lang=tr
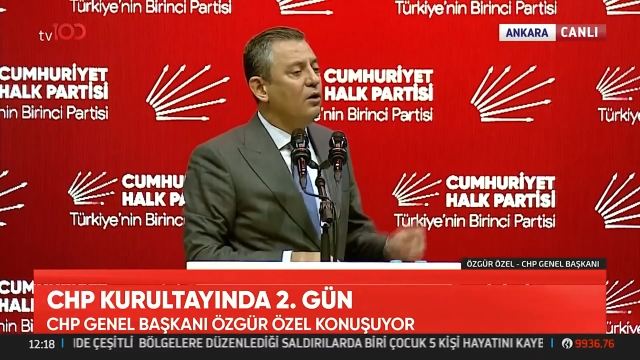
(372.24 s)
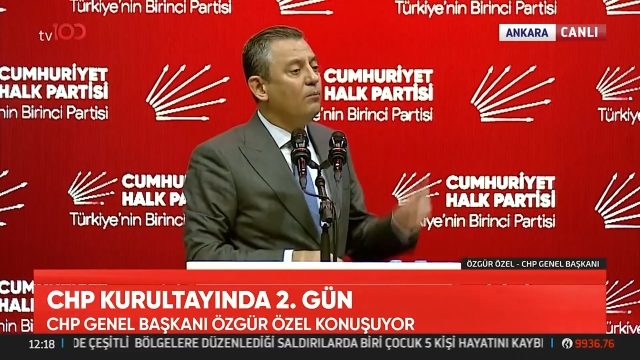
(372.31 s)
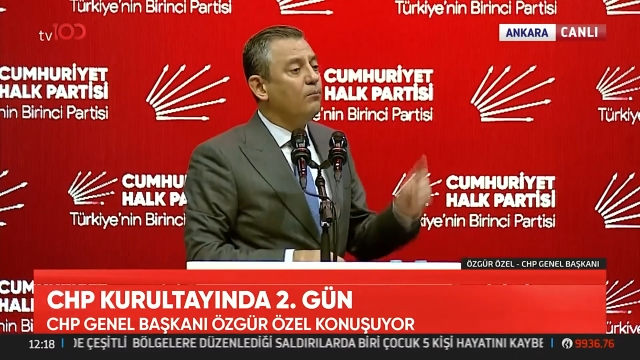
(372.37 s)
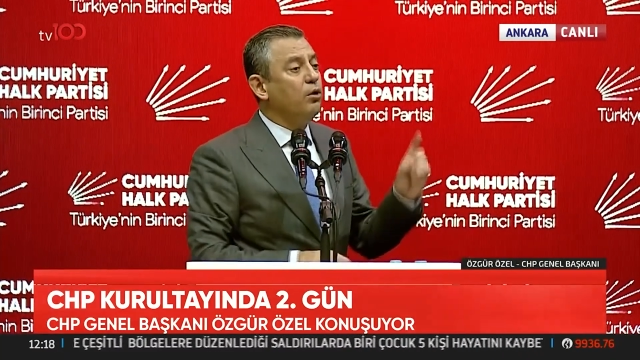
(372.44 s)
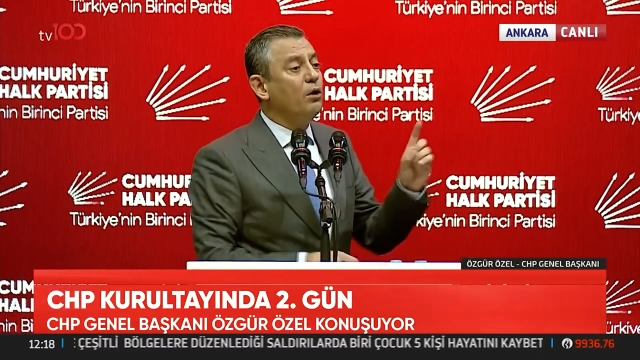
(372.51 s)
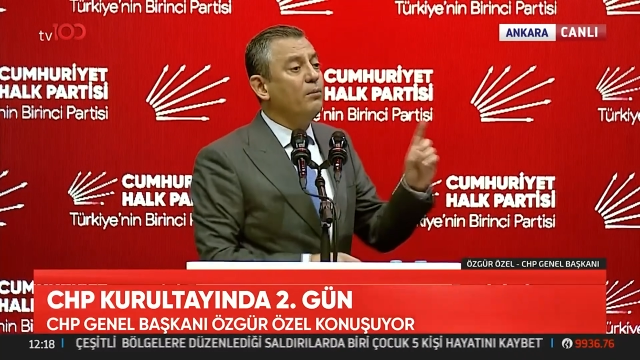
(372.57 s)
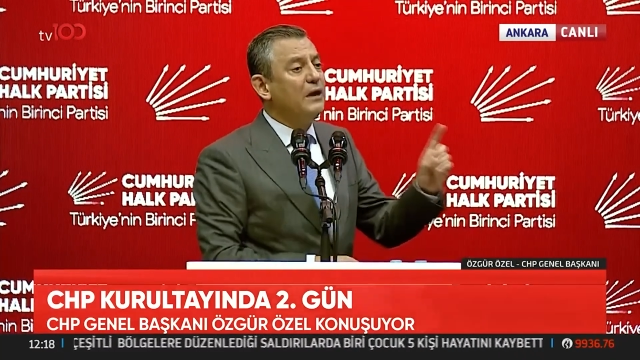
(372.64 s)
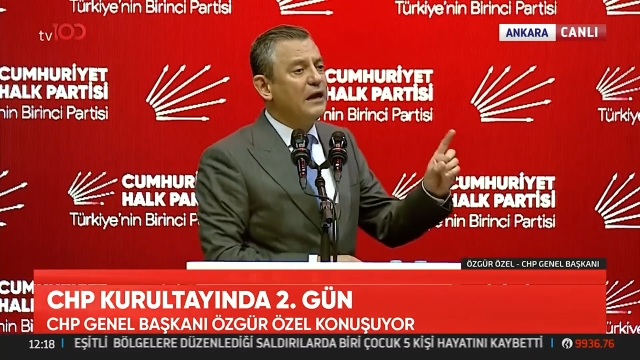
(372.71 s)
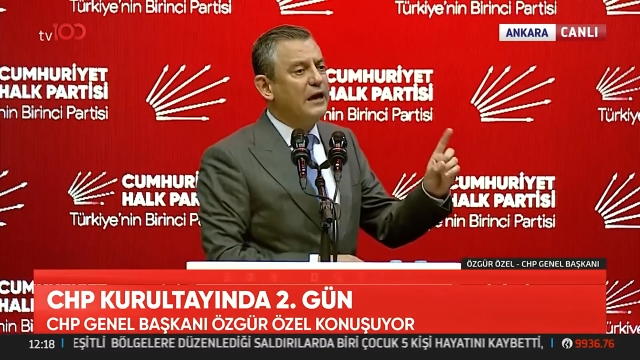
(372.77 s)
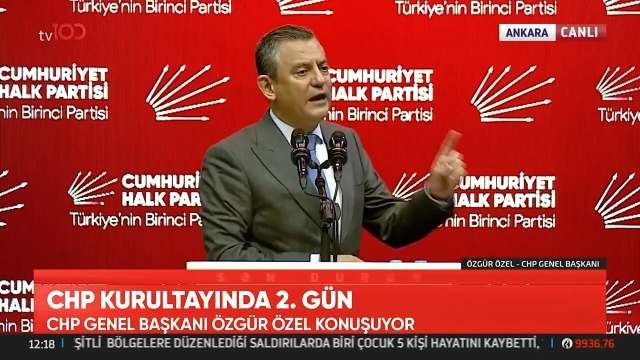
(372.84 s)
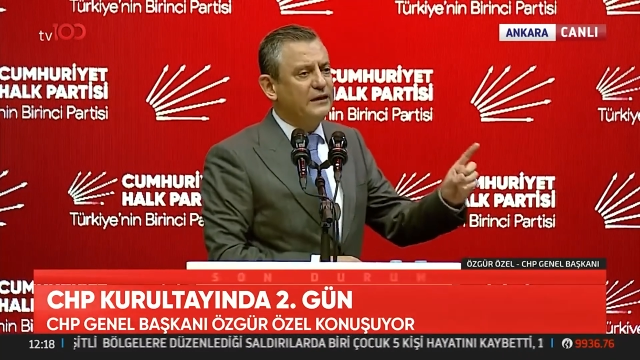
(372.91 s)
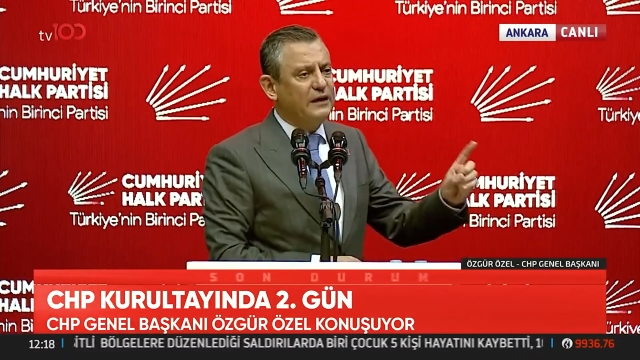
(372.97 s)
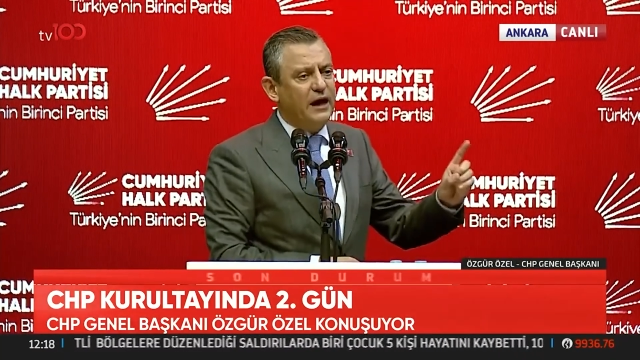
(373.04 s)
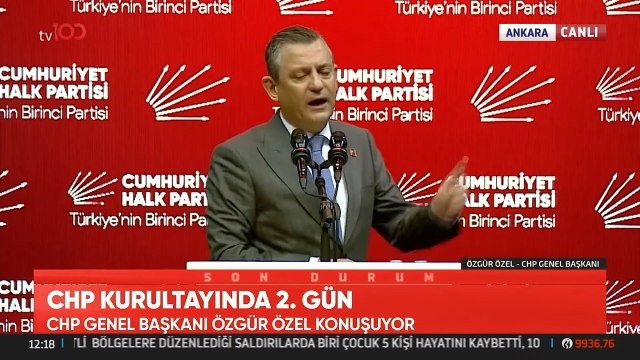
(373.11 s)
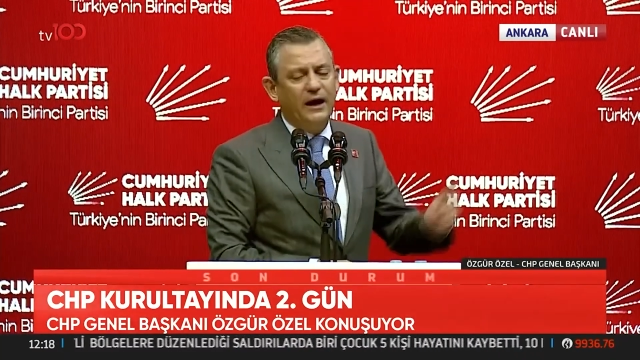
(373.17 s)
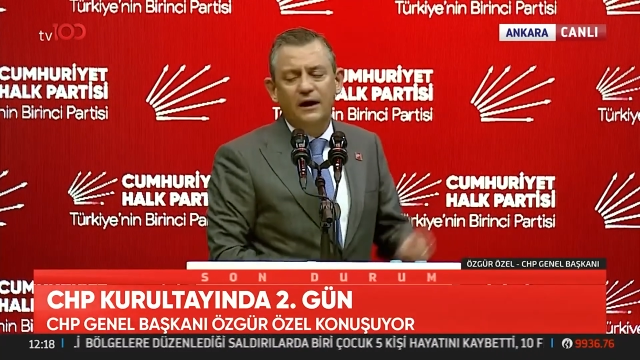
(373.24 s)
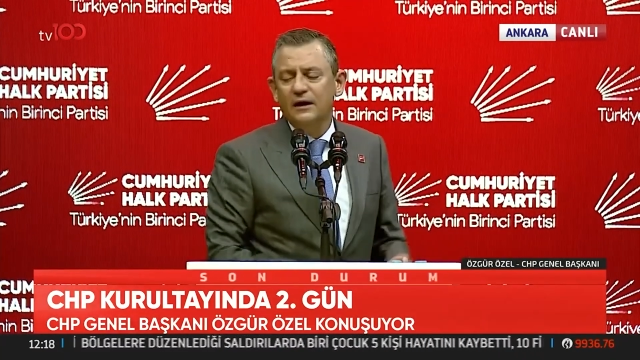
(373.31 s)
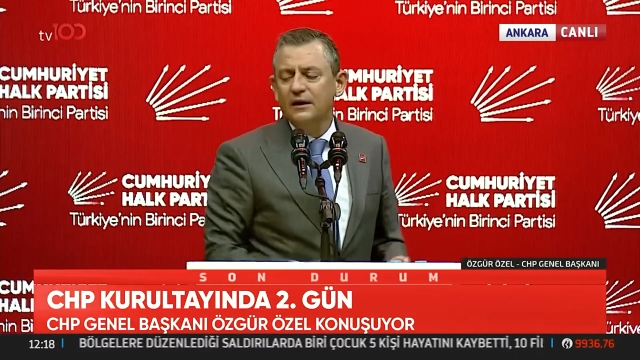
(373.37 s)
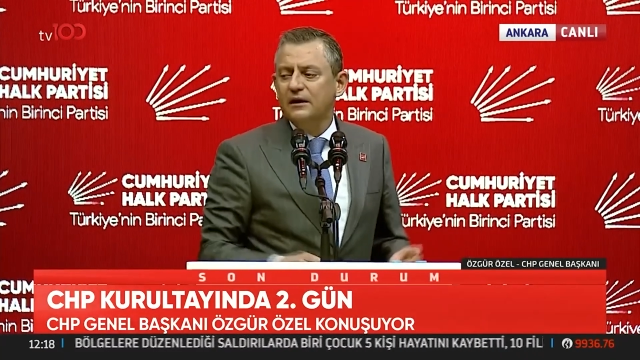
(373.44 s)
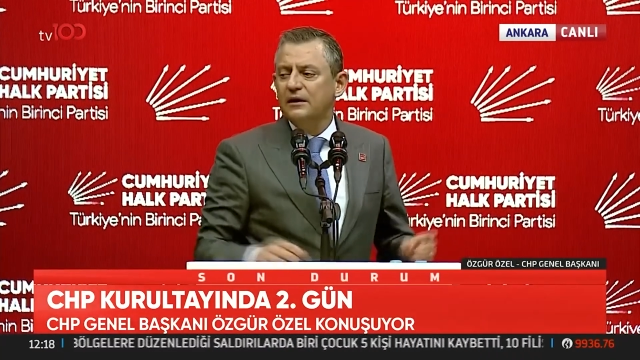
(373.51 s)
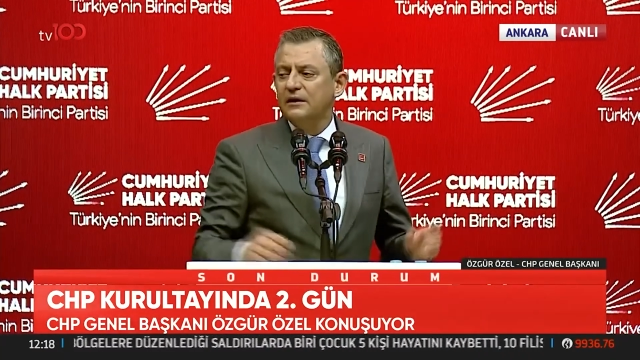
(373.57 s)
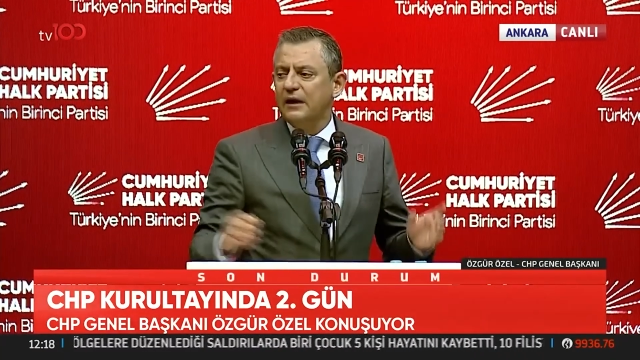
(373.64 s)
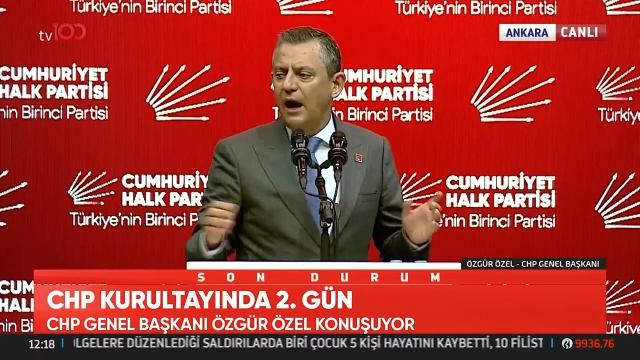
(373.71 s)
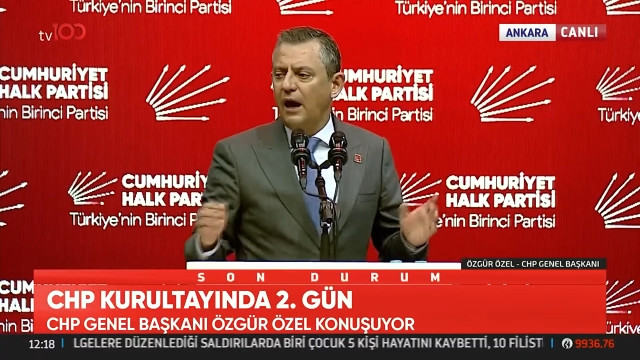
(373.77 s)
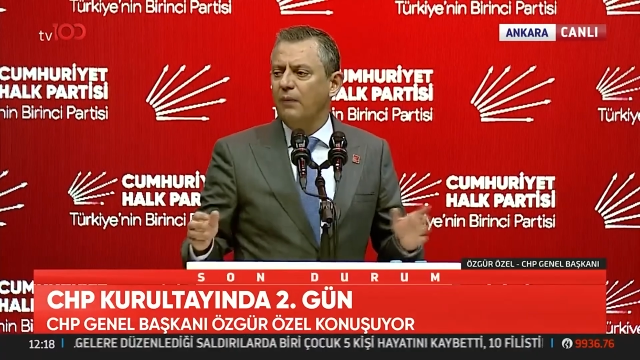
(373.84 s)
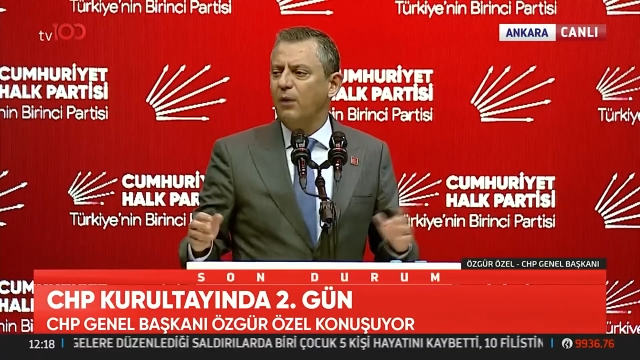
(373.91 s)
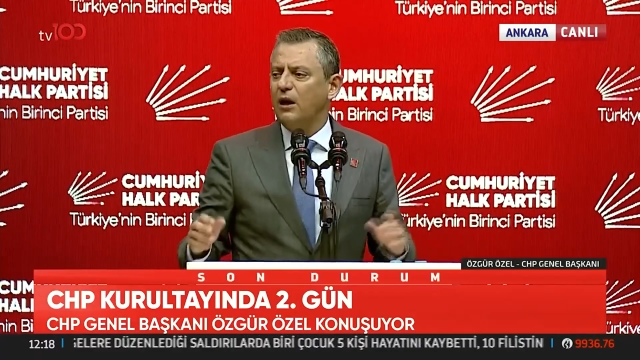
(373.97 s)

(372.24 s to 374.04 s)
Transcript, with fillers: bu millete gel